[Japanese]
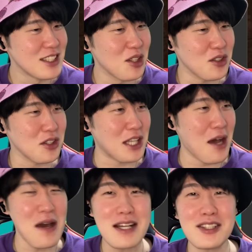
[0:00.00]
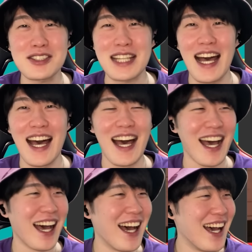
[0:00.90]
ちょっとダマック
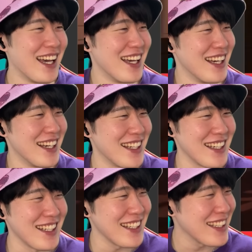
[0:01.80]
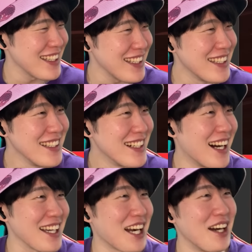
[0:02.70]
さん
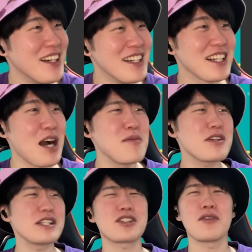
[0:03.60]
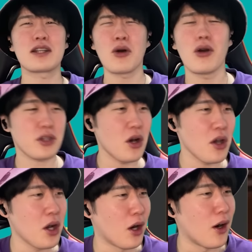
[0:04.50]
はい、か、歌舞伎町は東
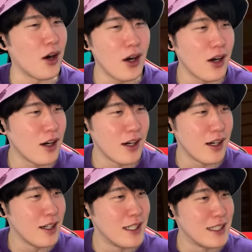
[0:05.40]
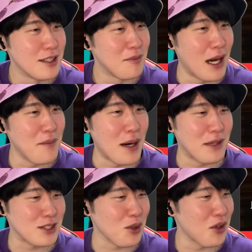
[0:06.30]
京よ。まあまあ
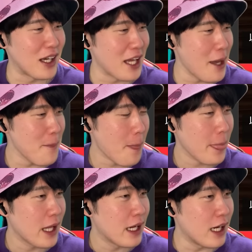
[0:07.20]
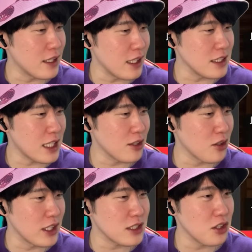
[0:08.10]
まあ、そこはね。はい、で、以前
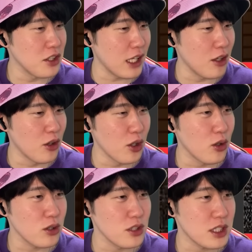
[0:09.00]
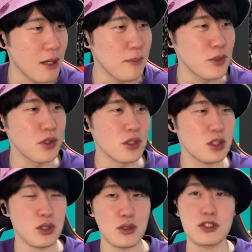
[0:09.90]
と同じように、より多くのサンプルを
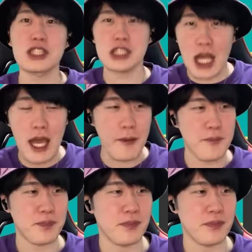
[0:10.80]
取得して、